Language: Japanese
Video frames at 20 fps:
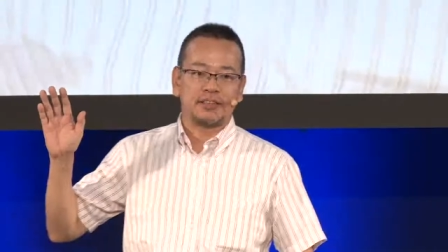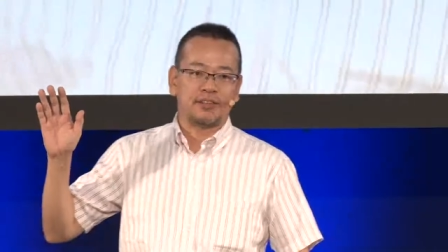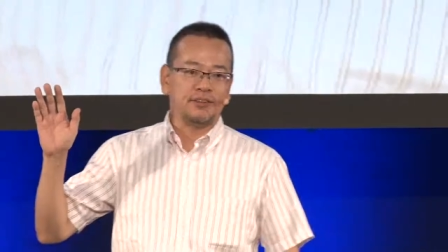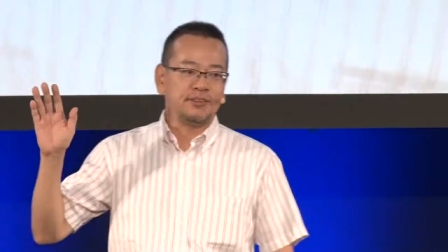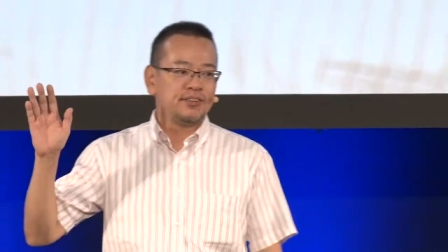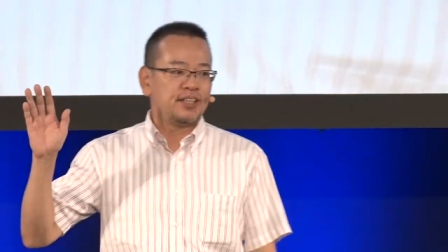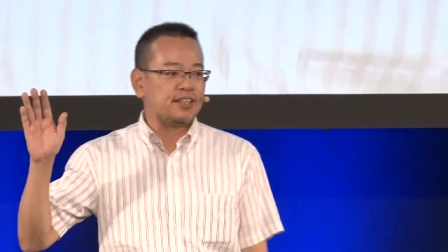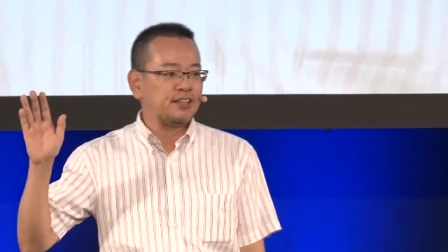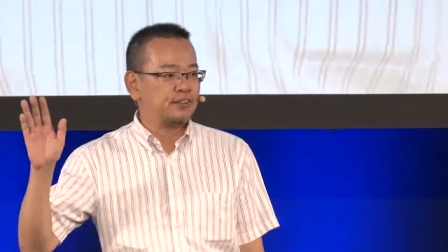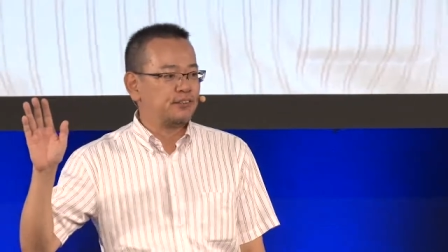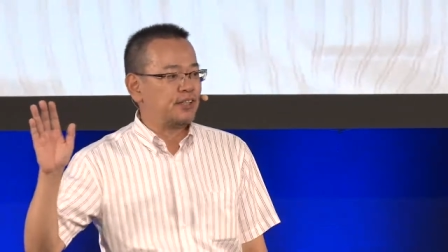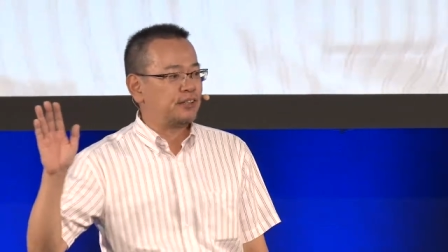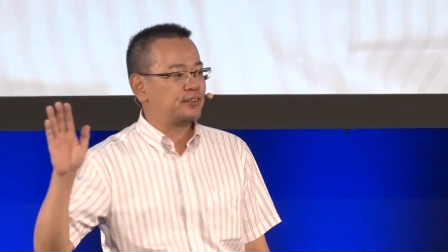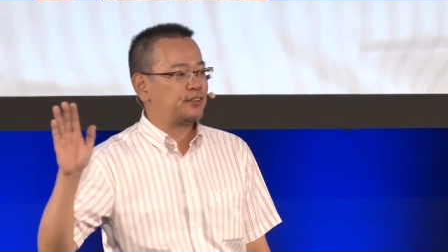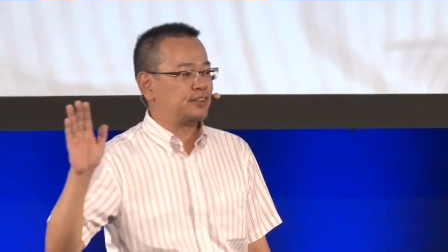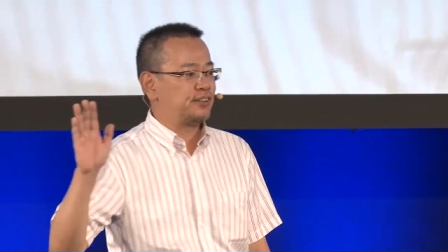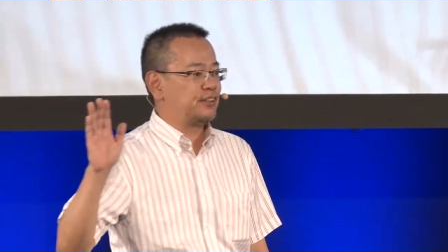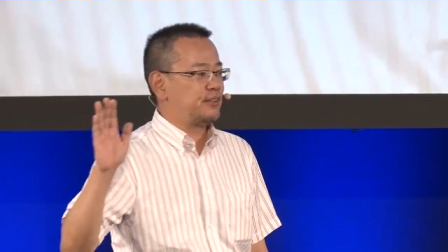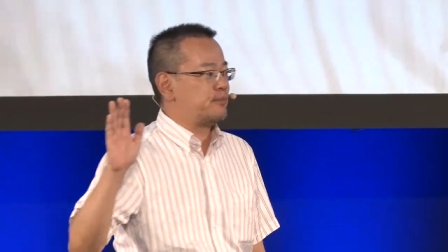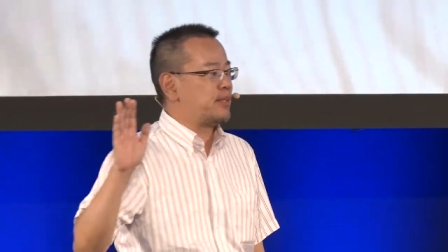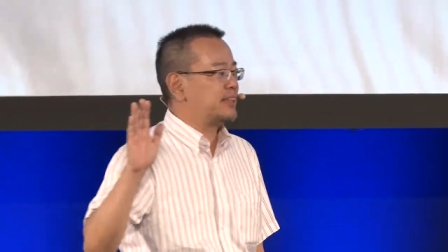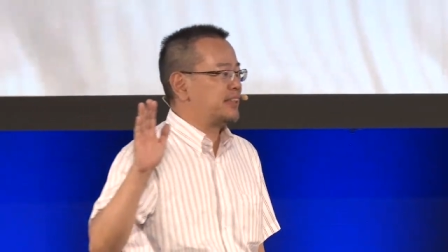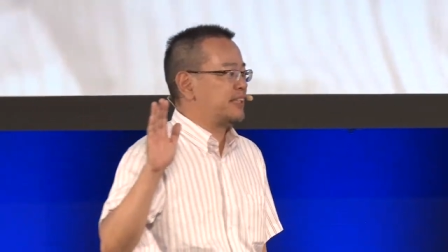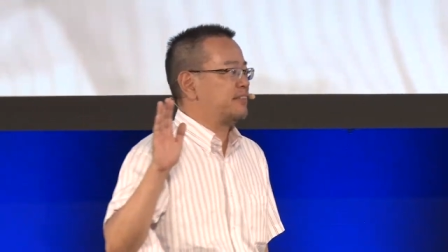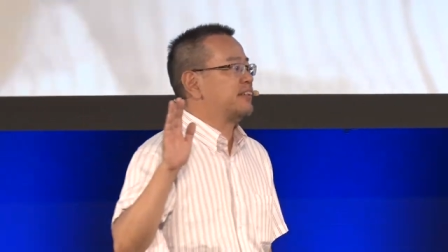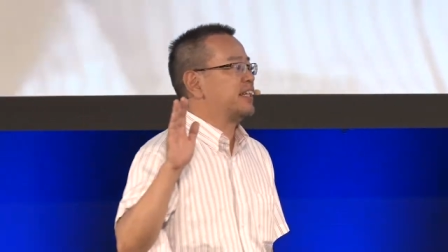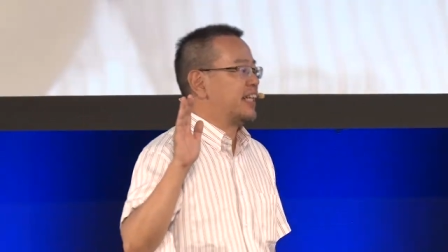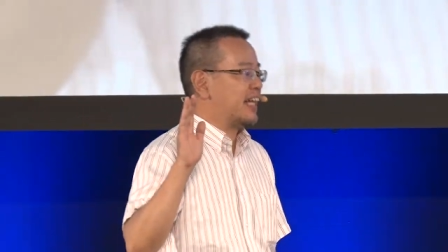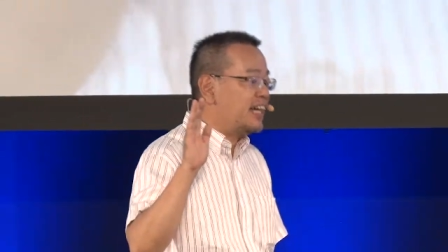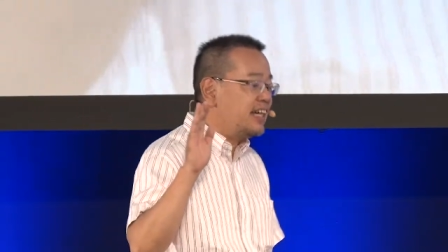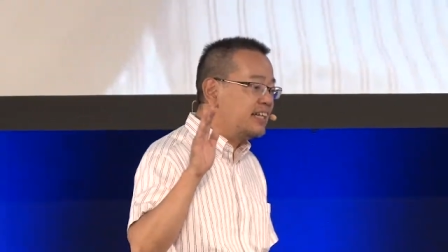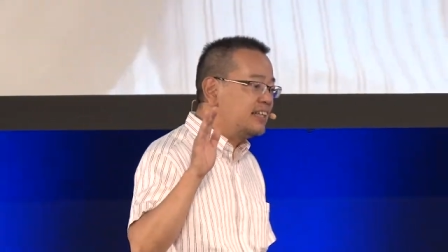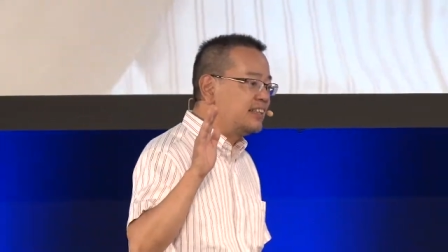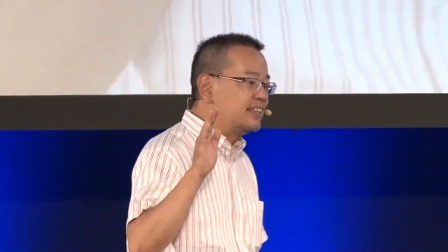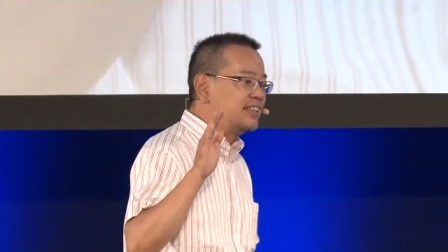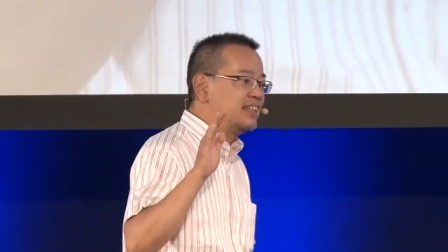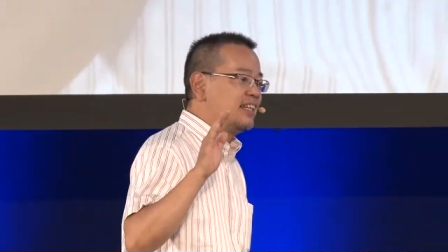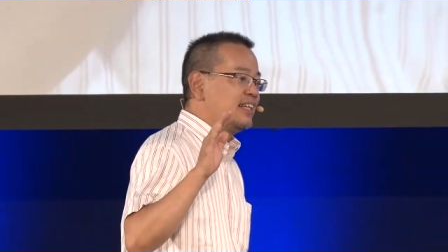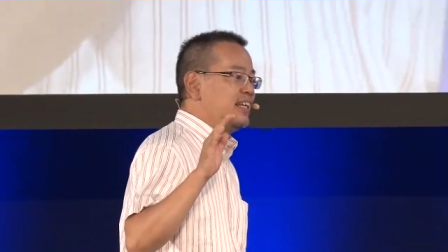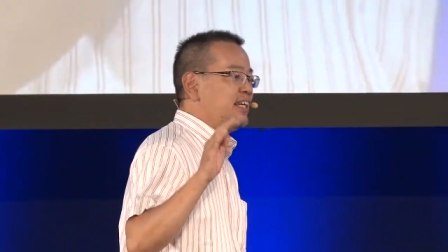そんな人は普通いませんわな
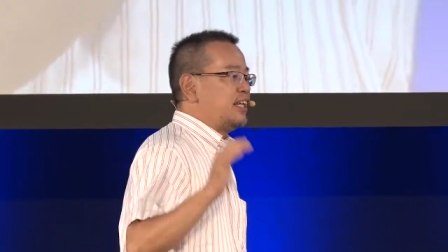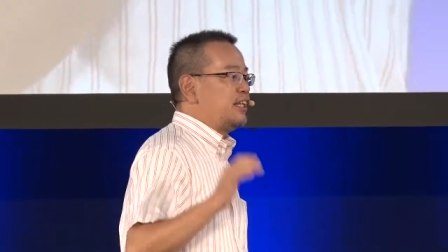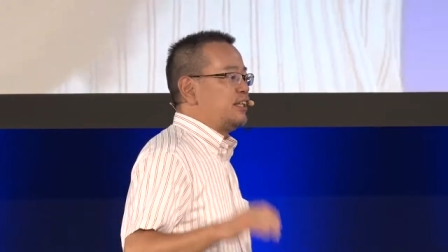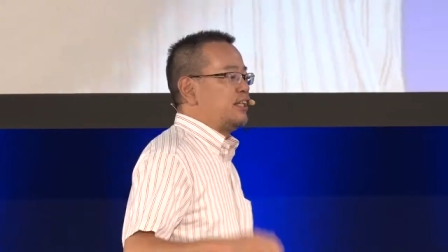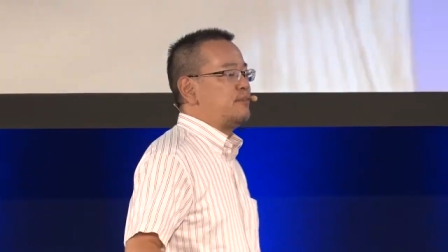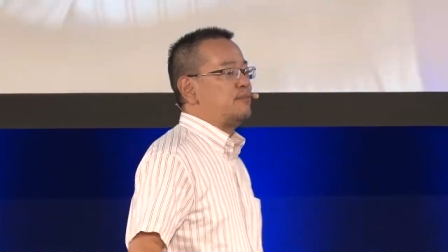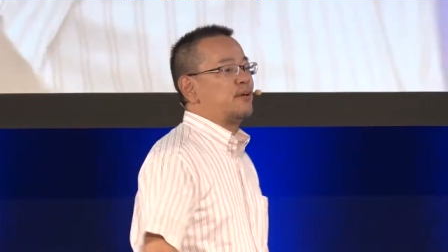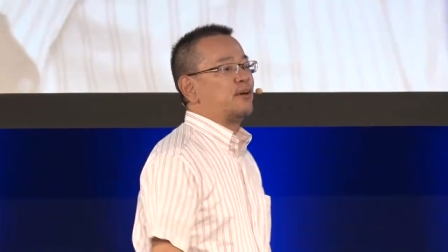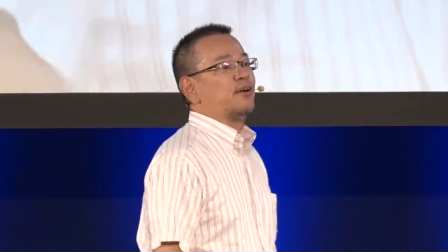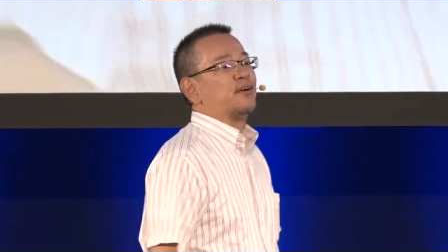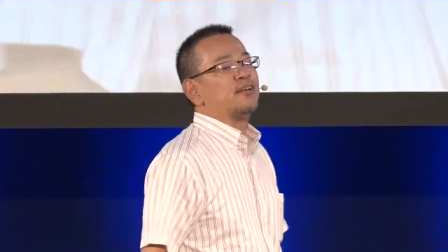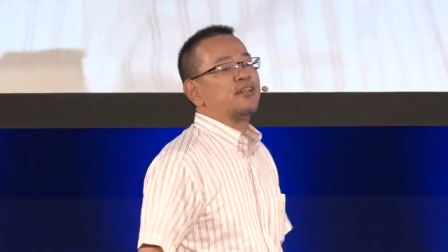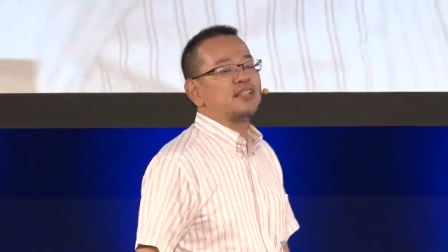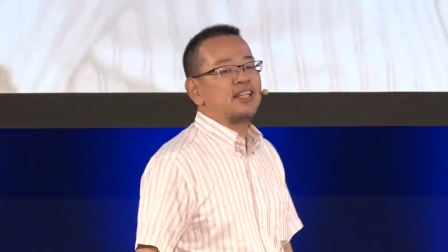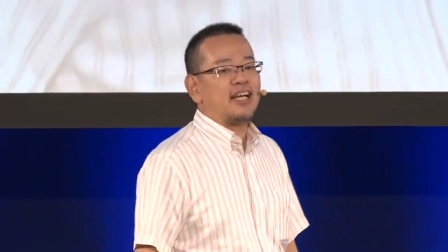でも